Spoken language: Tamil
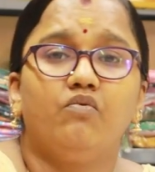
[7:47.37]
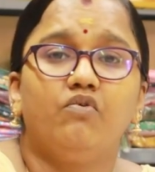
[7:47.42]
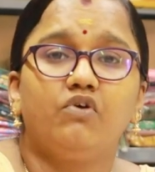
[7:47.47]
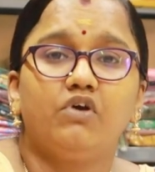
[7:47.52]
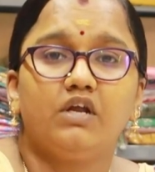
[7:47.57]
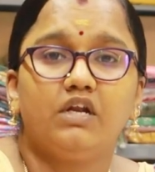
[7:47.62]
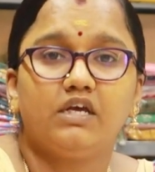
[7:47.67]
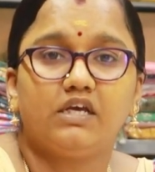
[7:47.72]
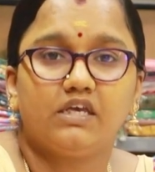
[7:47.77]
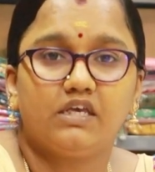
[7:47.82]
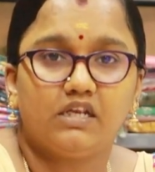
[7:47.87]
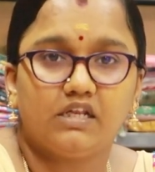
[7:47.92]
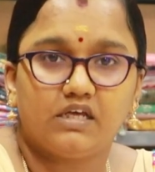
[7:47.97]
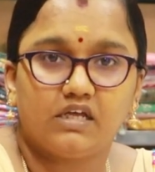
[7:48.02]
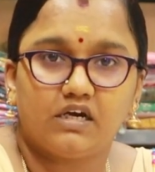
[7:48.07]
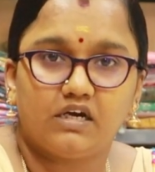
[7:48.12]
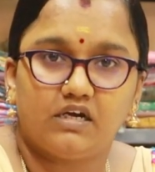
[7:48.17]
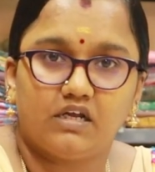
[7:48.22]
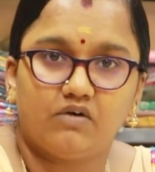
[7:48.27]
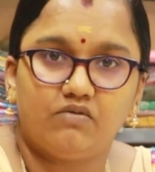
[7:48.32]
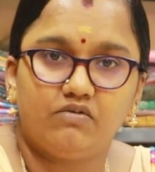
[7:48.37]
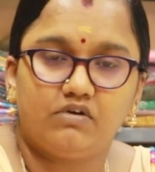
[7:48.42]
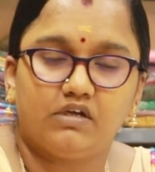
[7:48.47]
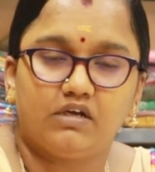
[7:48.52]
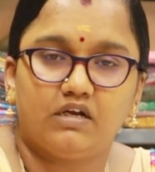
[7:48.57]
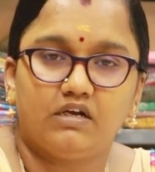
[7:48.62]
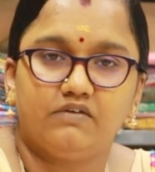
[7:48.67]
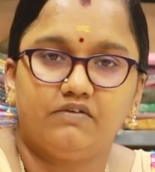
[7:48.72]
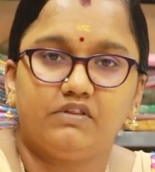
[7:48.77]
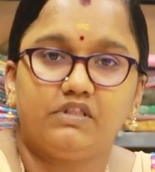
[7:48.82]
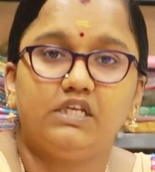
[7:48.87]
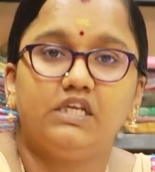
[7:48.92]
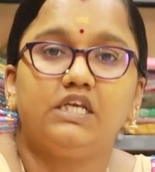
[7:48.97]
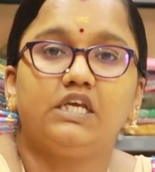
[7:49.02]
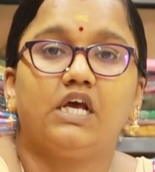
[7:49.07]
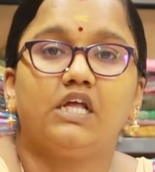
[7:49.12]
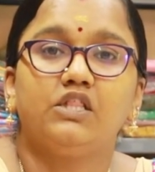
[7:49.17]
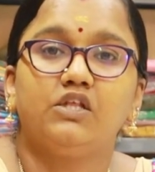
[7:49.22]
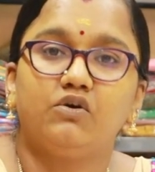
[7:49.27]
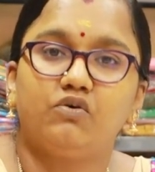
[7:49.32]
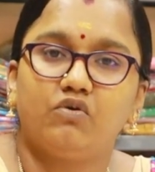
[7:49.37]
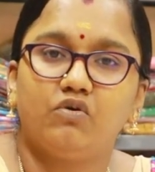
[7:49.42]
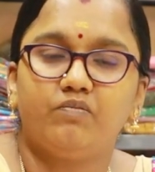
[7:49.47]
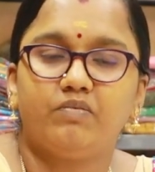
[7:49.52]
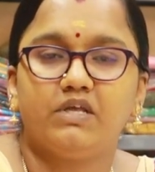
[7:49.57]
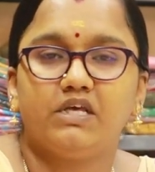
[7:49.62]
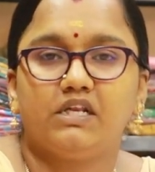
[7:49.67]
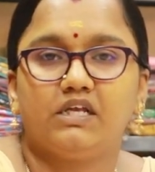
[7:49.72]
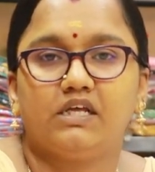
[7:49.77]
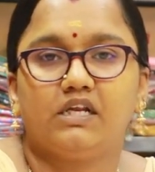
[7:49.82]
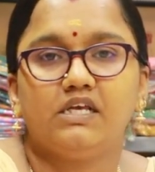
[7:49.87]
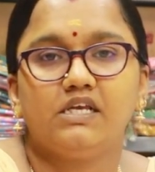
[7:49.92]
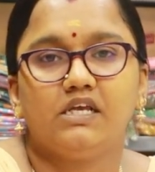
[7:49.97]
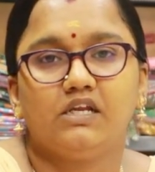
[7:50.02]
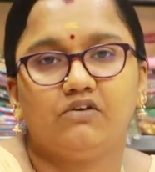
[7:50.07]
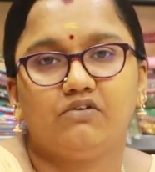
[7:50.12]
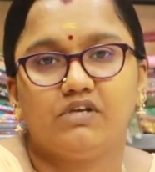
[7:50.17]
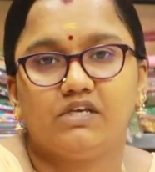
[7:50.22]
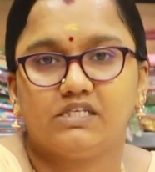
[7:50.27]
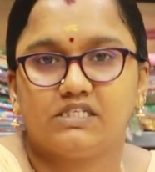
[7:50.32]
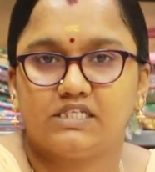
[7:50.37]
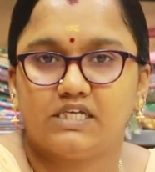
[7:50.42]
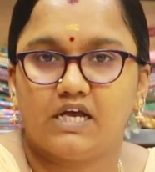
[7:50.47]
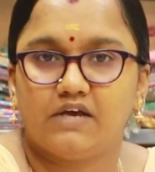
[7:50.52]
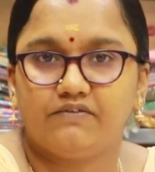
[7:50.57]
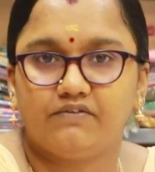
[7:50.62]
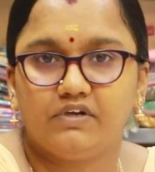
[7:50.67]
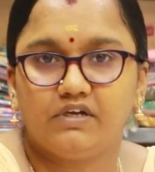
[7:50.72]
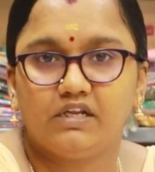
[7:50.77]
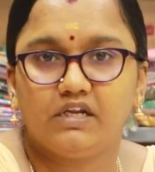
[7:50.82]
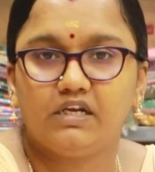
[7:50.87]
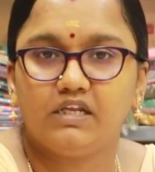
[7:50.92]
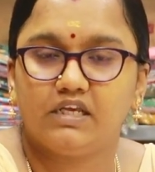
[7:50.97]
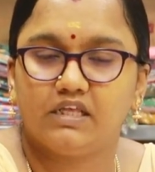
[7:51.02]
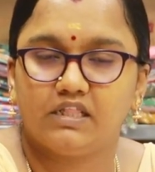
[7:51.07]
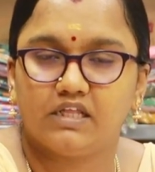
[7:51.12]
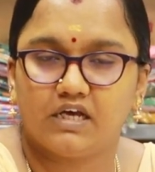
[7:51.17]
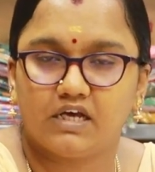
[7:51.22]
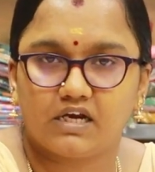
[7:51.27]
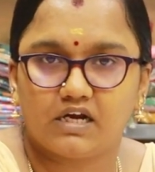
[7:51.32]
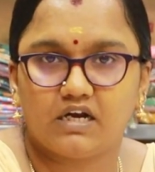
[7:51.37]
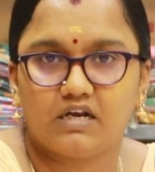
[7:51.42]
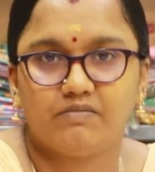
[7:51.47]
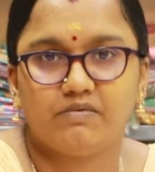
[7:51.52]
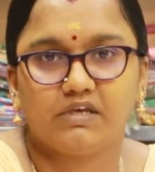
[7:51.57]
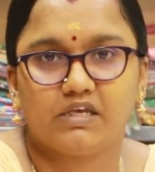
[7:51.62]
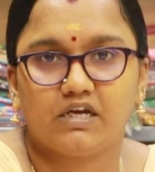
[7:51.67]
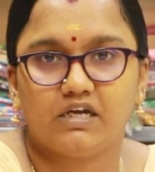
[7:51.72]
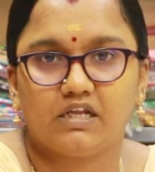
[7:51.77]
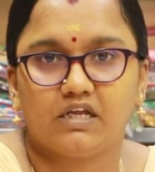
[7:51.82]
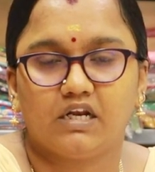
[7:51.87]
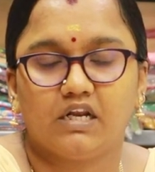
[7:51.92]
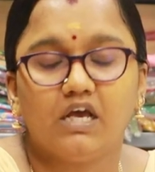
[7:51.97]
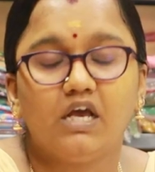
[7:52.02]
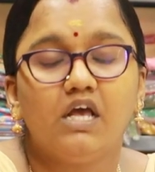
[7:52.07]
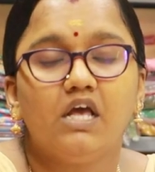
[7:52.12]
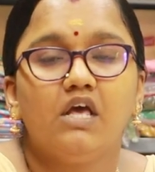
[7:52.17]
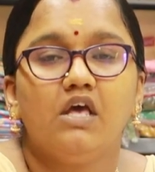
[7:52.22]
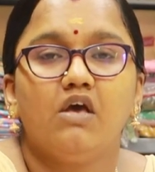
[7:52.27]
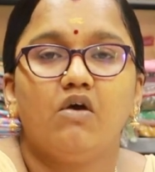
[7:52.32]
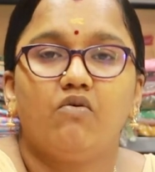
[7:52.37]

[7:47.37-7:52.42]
உங்களுக்கு இருக்கிற டவுட்டுகளை வந்து நீங்கள் அந்த குரூப்பில் இருக்கிற என்னுடைய ஸ்டாஃப் கிட்டே நீங்கள் தாராளமாக கேட்டுக்கலாம்